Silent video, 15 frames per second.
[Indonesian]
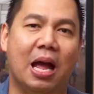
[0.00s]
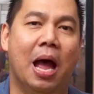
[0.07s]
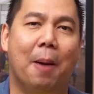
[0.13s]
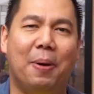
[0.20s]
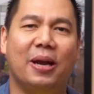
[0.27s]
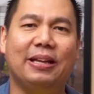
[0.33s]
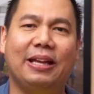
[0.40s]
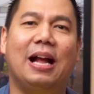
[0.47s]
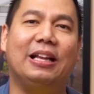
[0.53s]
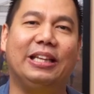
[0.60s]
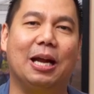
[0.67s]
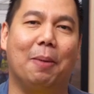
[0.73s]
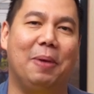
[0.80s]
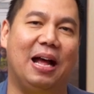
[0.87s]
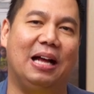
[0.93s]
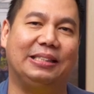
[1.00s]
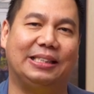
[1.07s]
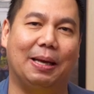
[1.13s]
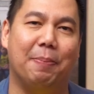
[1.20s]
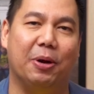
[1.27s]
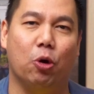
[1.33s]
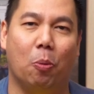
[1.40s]
Pada tanggal 13
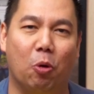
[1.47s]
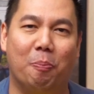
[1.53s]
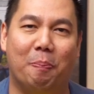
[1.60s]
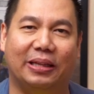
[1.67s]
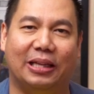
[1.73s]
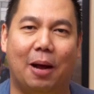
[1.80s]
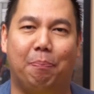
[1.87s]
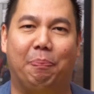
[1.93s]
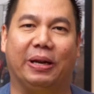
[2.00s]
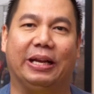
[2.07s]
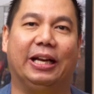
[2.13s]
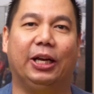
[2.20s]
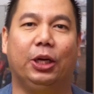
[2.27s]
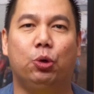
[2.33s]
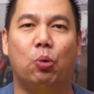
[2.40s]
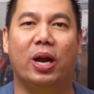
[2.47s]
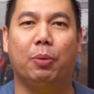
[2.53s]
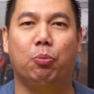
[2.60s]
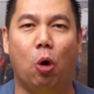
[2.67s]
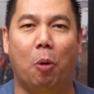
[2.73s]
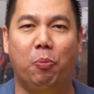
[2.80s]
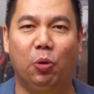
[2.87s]
sampai 24 April
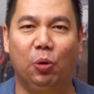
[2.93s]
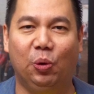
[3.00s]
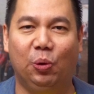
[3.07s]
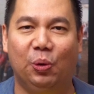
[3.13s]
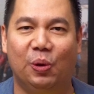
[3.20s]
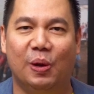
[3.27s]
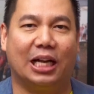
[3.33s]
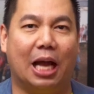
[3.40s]
2020,